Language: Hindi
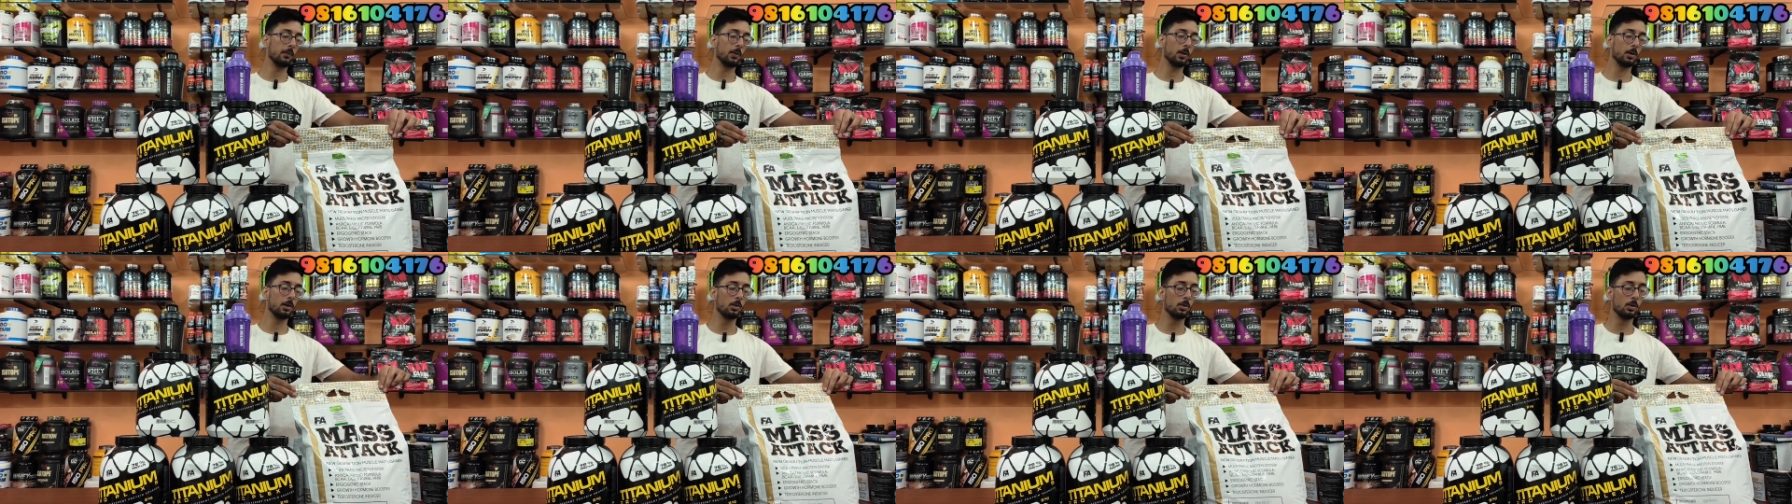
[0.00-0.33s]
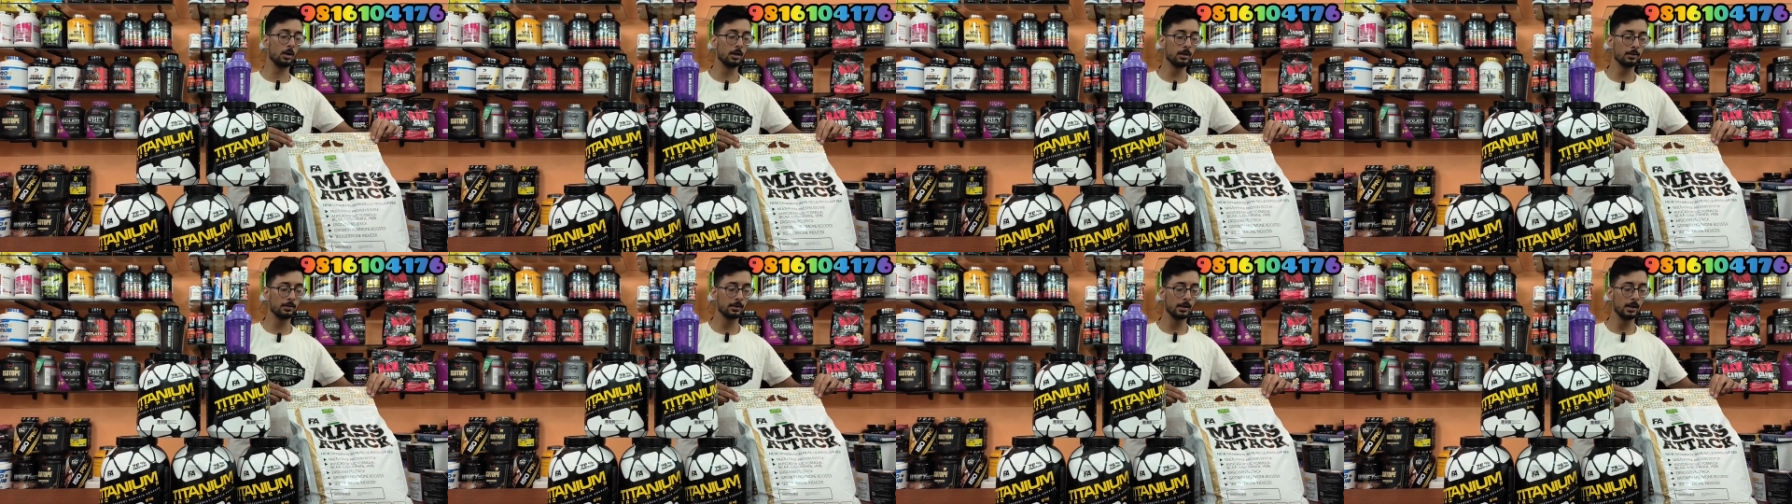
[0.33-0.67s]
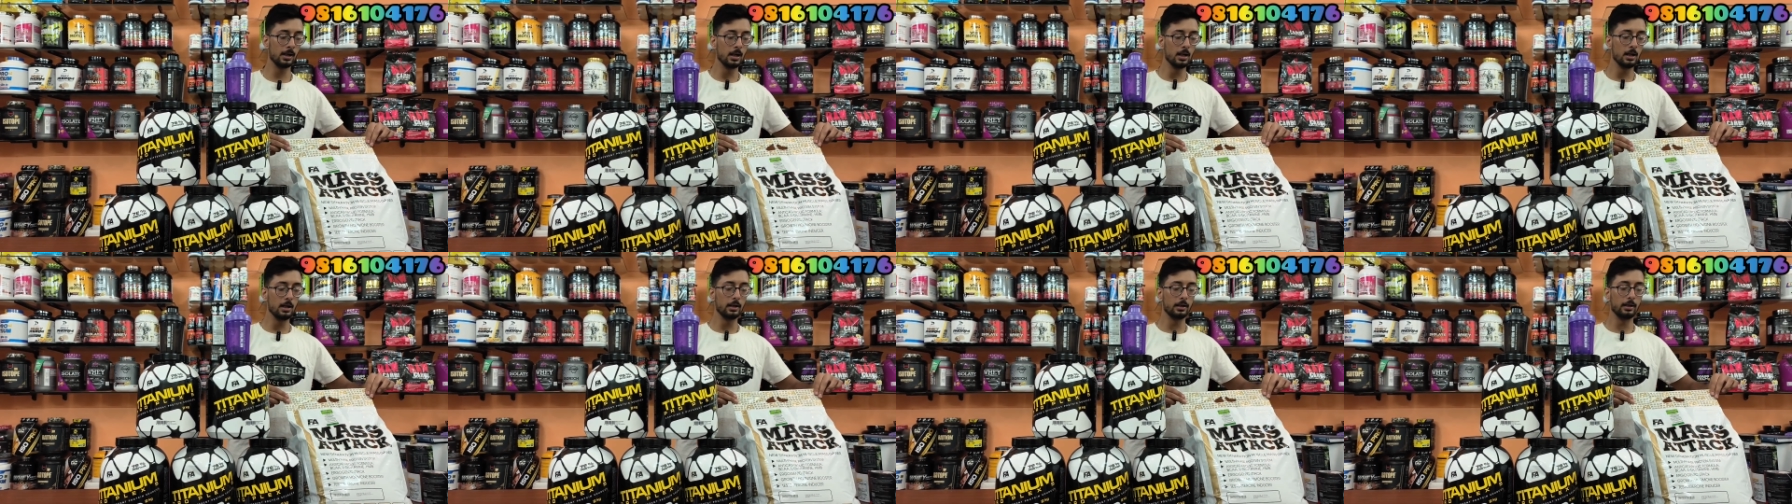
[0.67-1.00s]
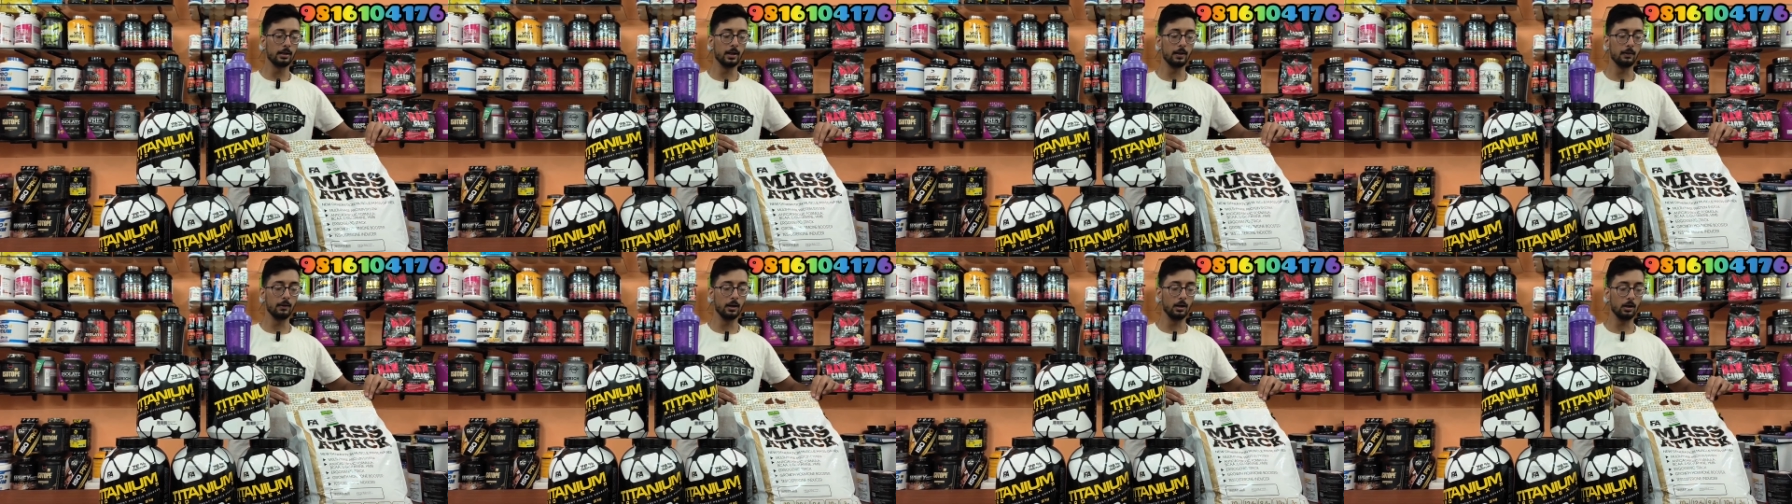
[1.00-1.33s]
फॉलोअर्स
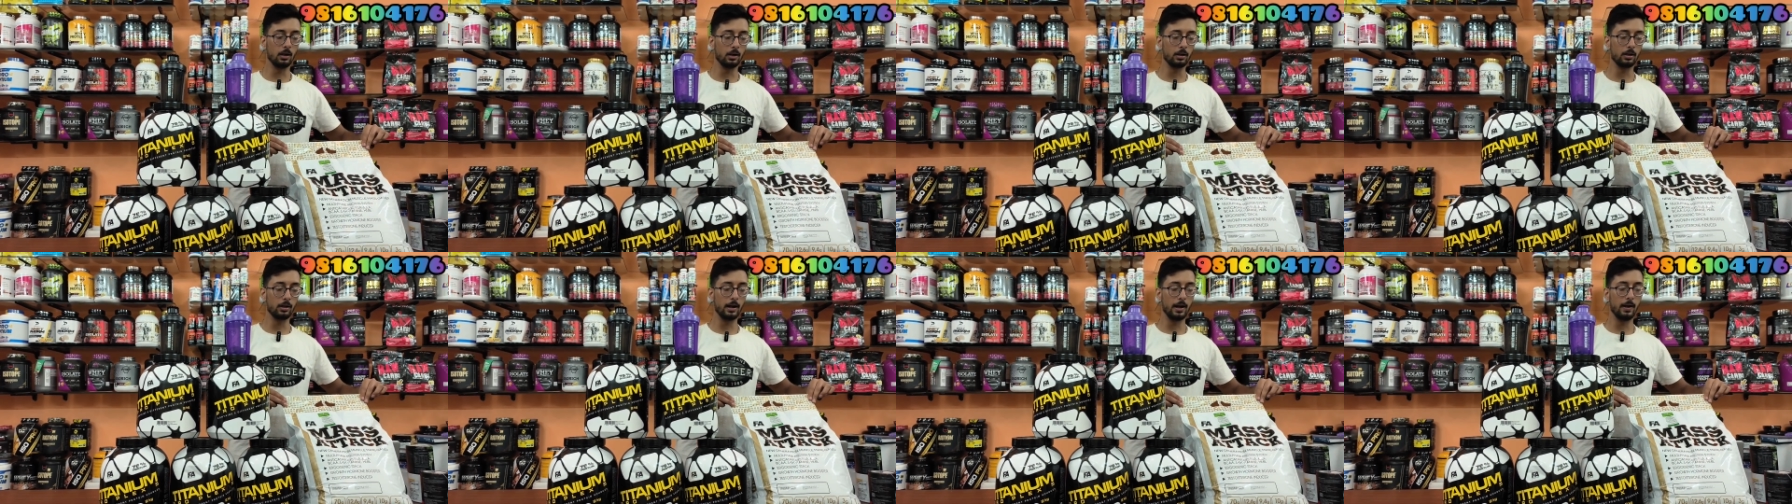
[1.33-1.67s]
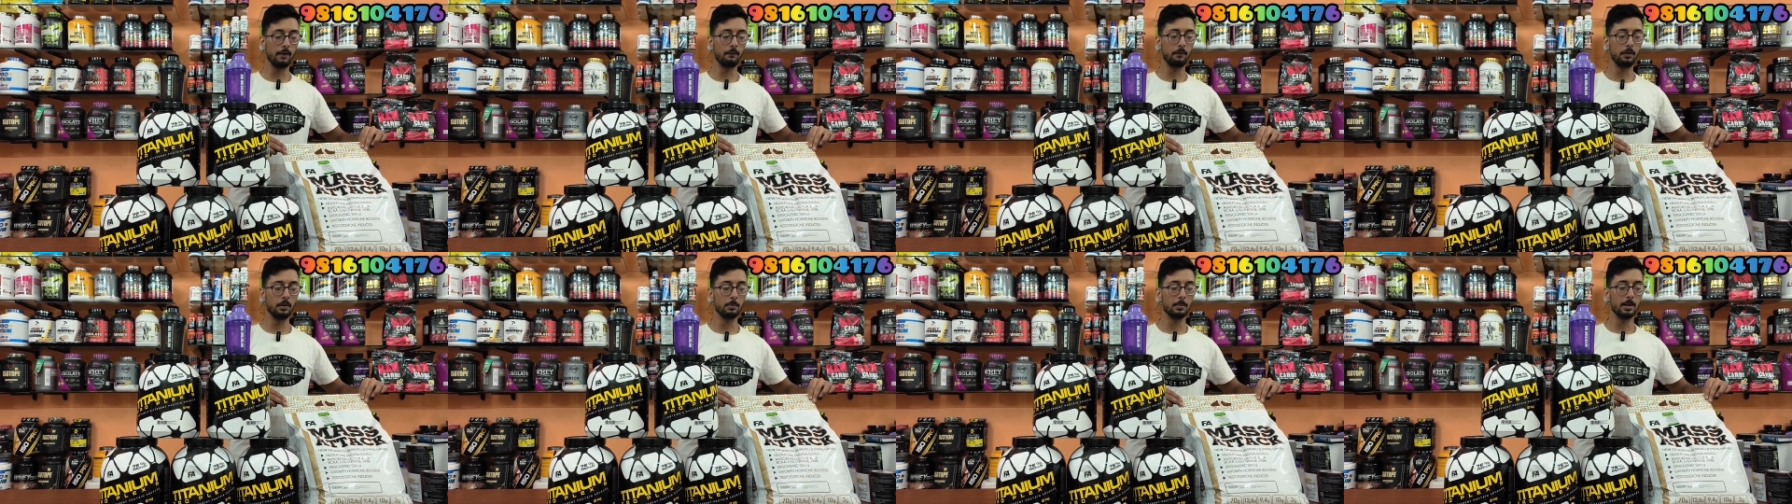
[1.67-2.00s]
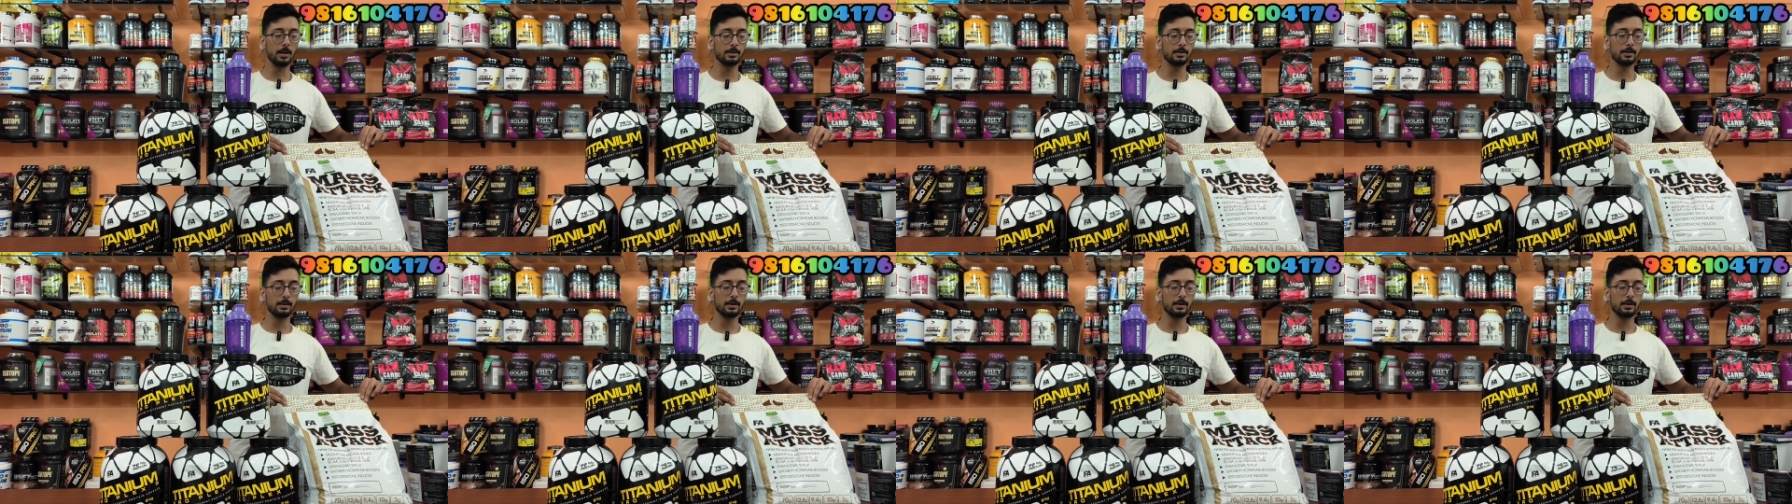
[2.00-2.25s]
और एफ एम